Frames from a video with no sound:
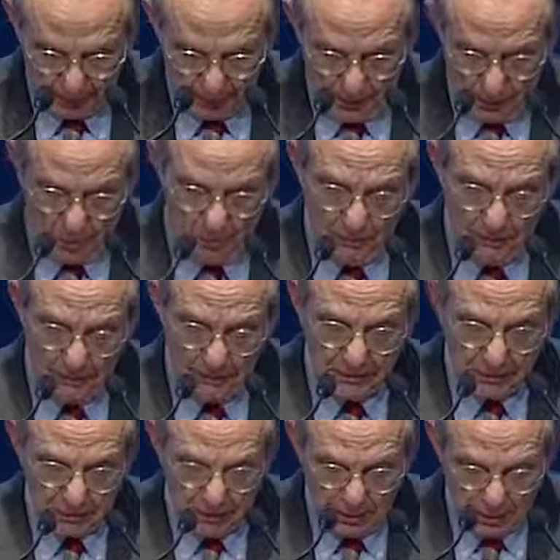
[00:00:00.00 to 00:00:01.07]
Il
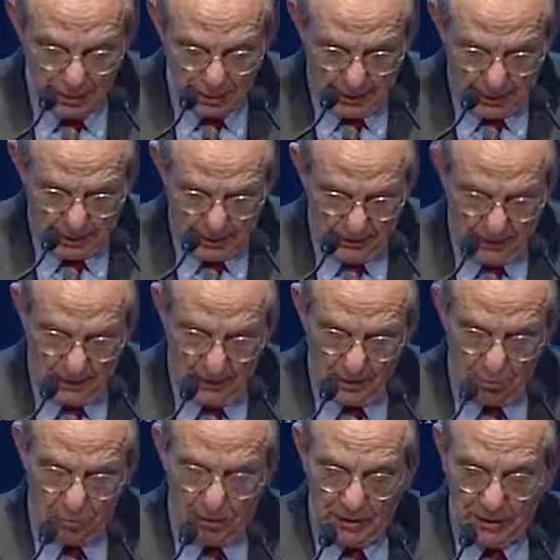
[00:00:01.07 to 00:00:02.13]
Governo intende
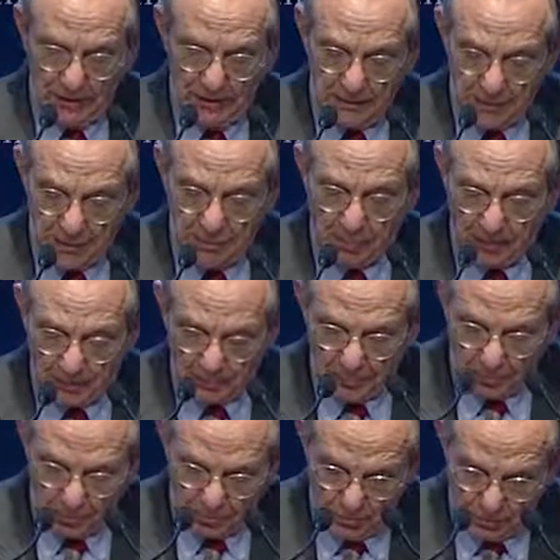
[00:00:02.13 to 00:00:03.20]
tutelare il risparmio,